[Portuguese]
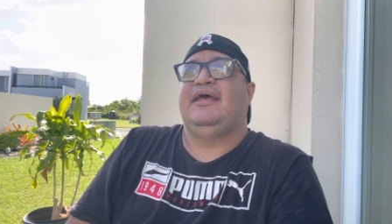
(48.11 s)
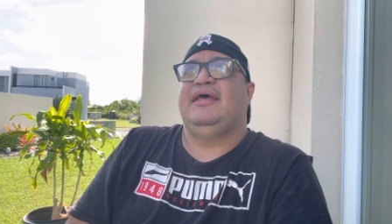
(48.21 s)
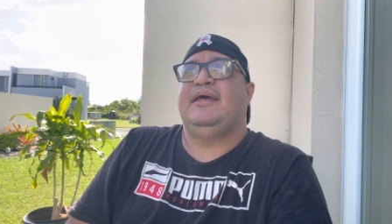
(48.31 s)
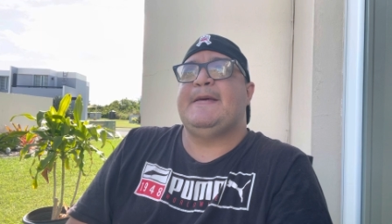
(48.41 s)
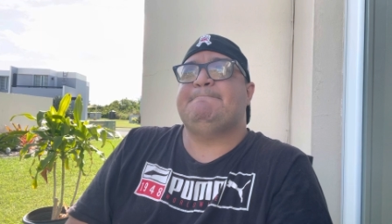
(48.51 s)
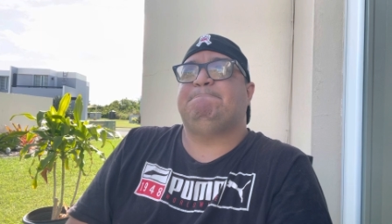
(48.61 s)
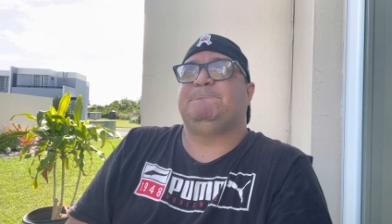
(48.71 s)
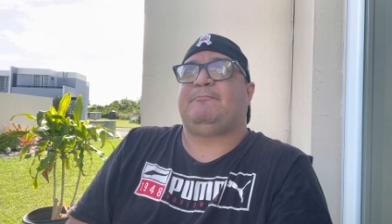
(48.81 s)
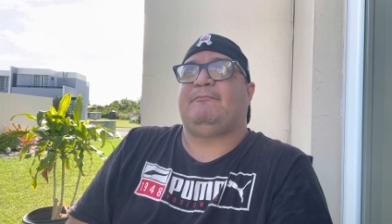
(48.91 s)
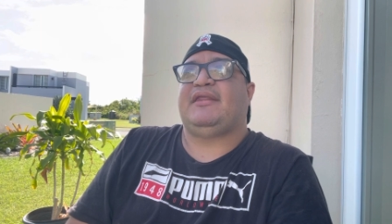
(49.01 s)
É,
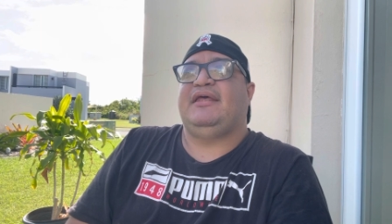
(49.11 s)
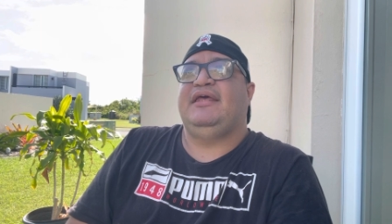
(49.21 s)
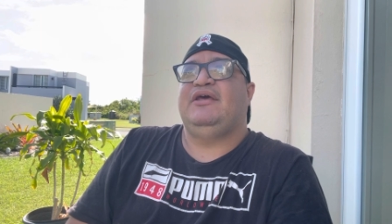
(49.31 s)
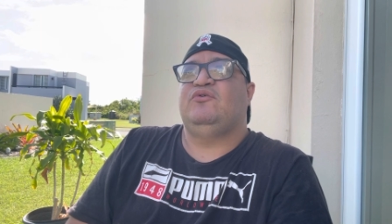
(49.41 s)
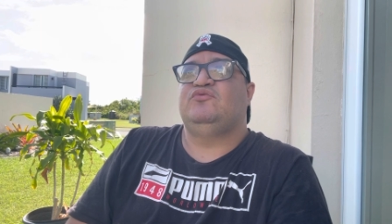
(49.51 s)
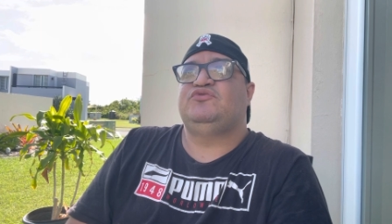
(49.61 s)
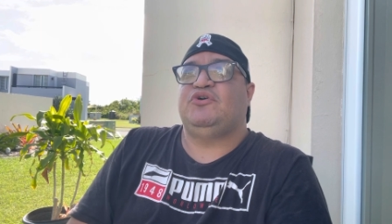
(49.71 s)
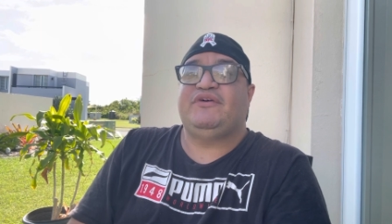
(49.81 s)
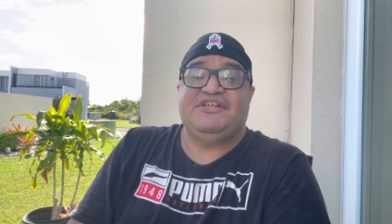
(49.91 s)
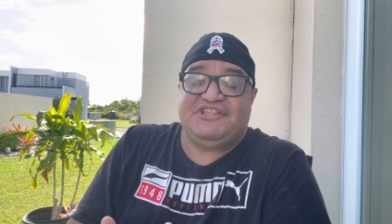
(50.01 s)
eu
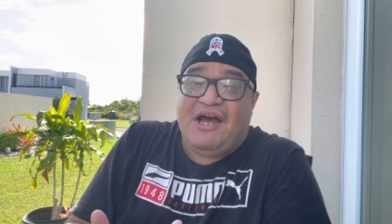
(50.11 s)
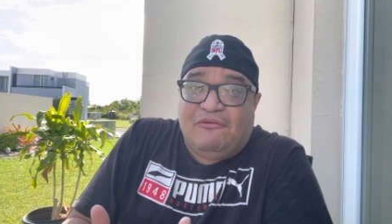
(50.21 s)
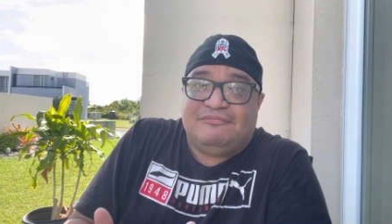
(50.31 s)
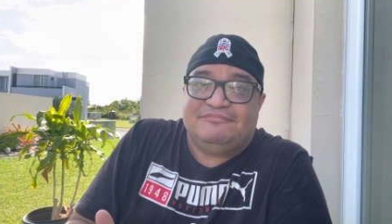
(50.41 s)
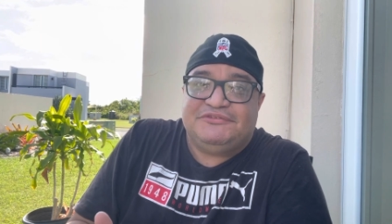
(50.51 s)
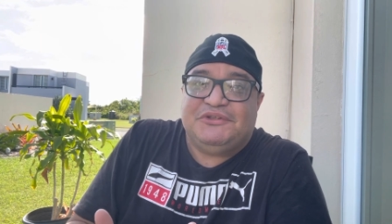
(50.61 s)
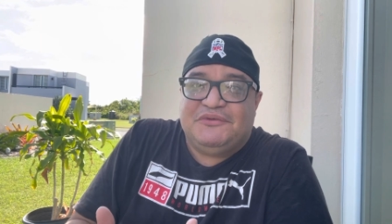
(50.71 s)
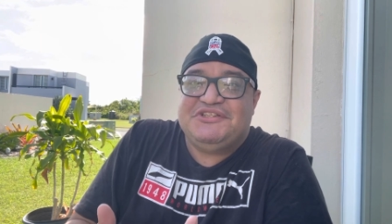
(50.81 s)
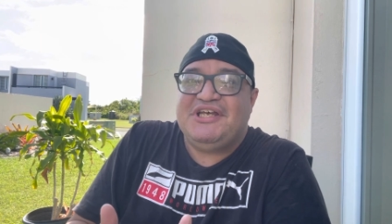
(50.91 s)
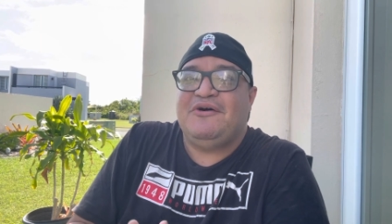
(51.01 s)
sou cristão, sou
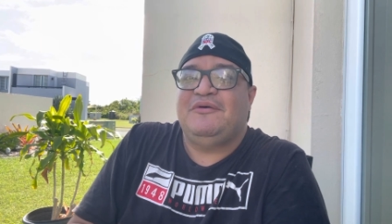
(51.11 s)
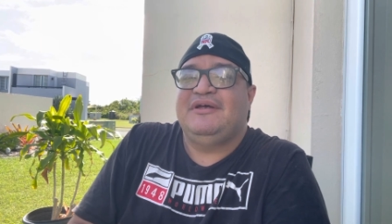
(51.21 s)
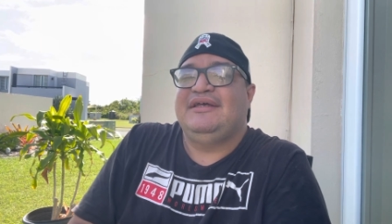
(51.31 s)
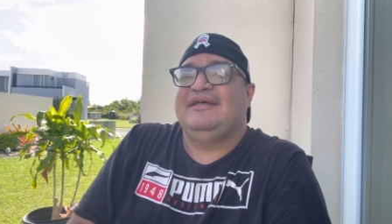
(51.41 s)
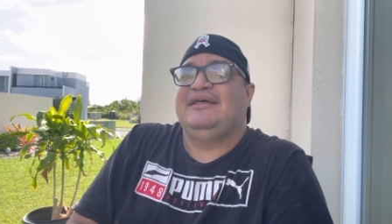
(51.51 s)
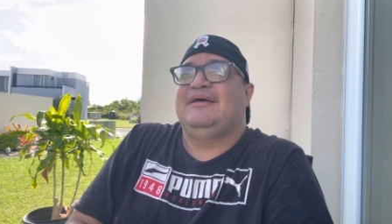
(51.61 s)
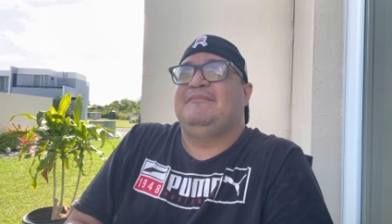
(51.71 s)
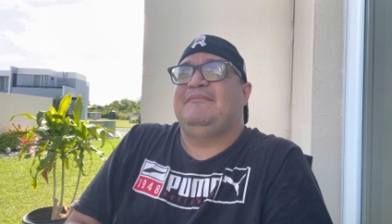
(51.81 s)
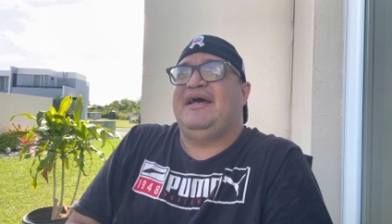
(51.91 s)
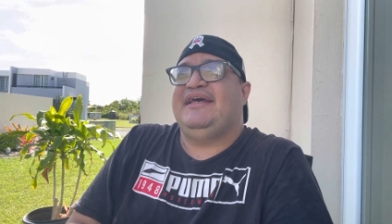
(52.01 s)
cristão,
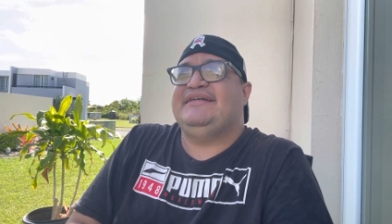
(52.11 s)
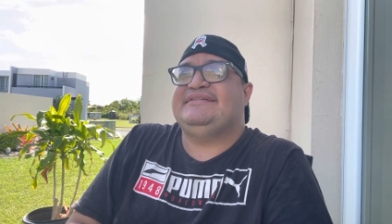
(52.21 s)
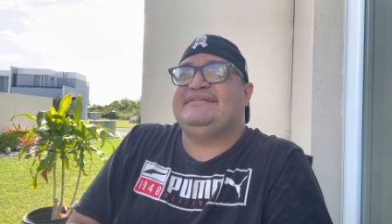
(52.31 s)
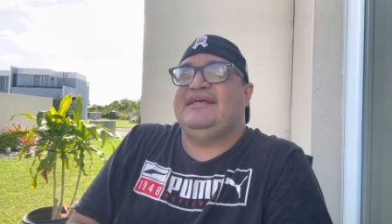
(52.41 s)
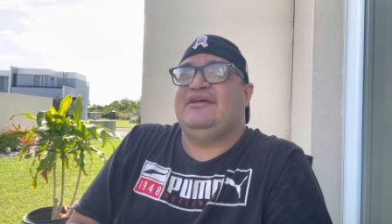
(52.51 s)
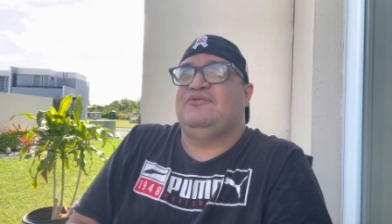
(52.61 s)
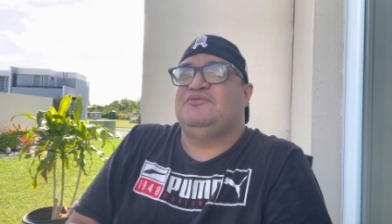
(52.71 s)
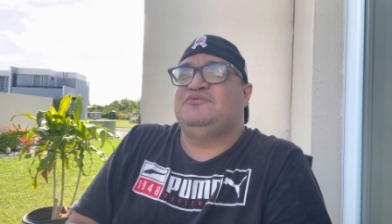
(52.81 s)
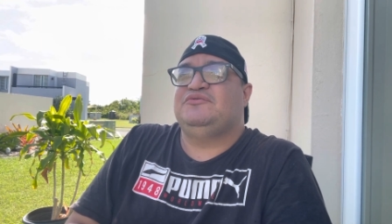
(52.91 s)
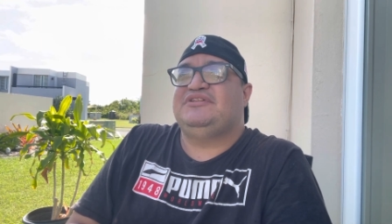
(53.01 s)
mas
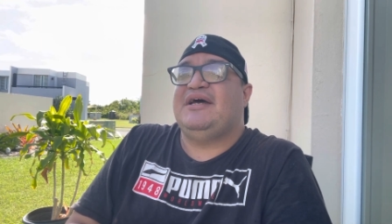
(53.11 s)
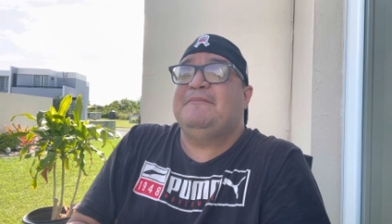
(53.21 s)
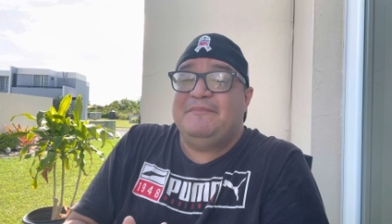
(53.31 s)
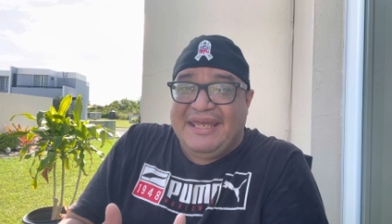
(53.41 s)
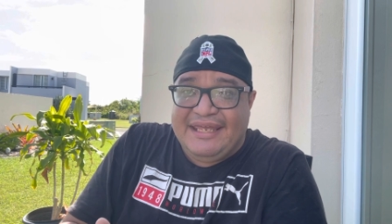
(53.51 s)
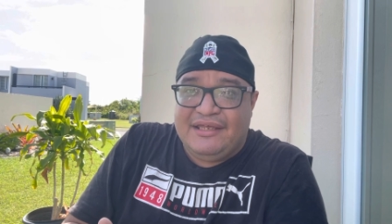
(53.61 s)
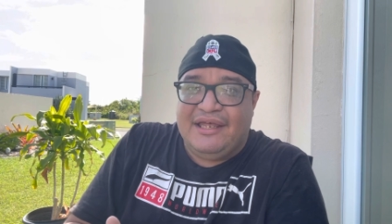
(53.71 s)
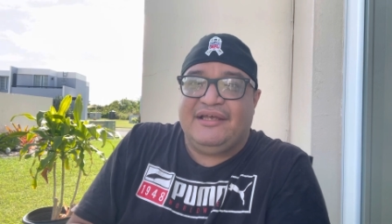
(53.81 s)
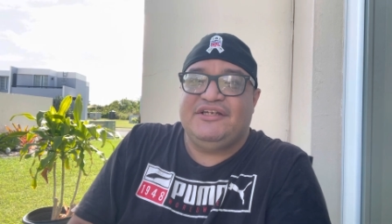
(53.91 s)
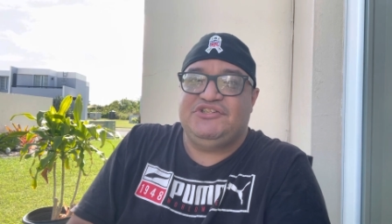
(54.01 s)
eu também
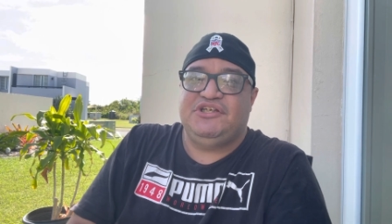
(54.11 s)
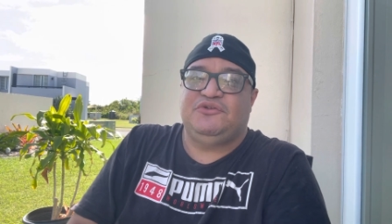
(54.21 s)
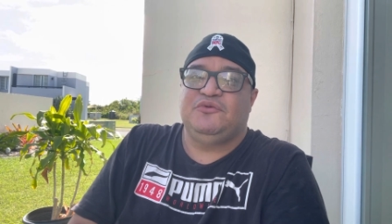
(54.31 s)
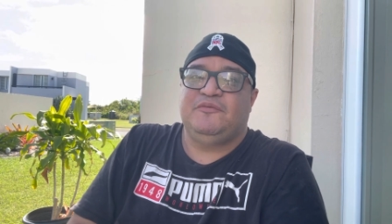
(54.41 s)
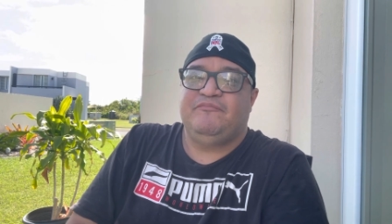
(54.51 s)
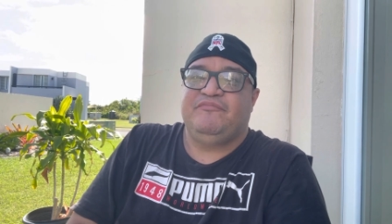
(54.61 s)
acredito